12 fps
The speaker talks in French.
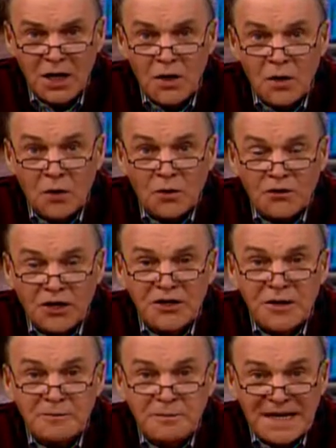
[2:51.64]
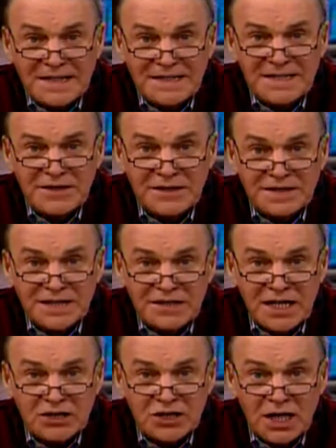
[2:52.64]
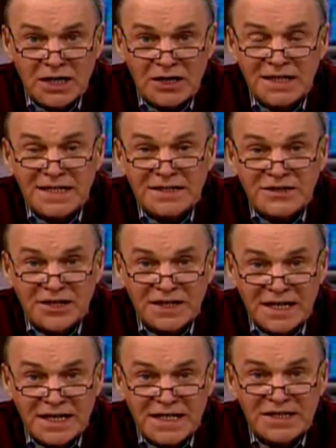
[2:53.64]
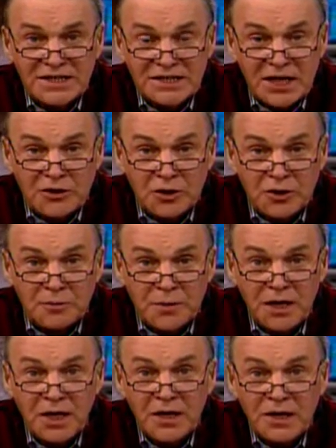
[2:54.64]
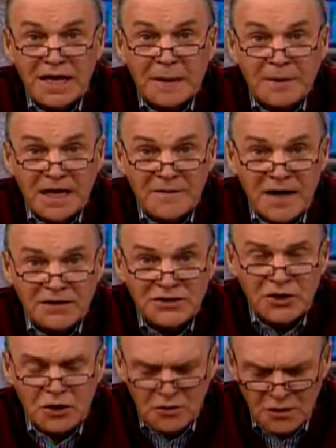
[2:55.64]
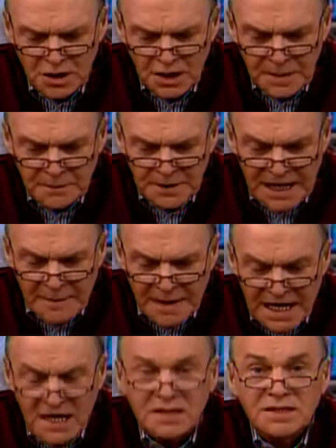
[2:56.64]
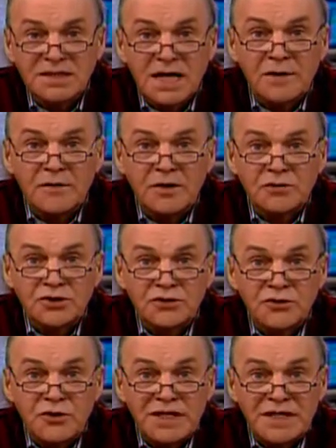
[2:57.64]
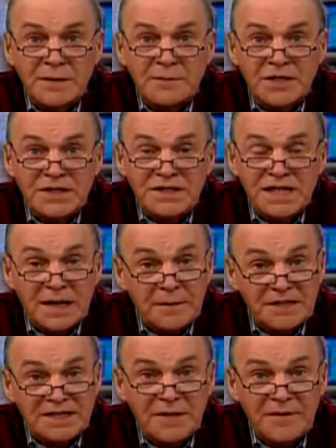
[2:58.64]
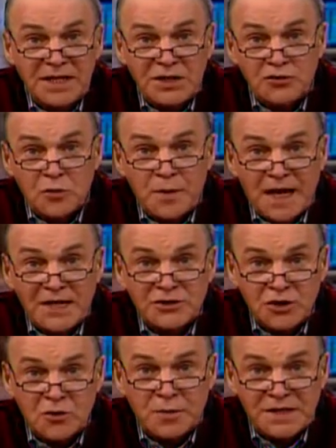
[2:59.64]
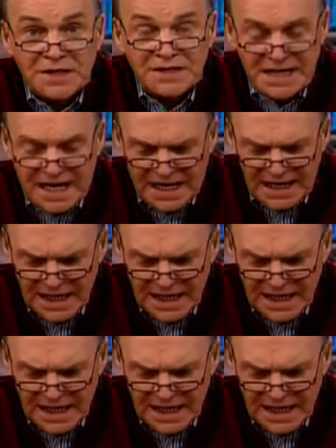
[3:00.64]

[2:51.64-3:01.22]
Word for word: on donne une partie de ces argent là des organismes qui s'occupent de la prévention, puis la balance s'en va aux autorités policières. Vous savez, des opérations policières,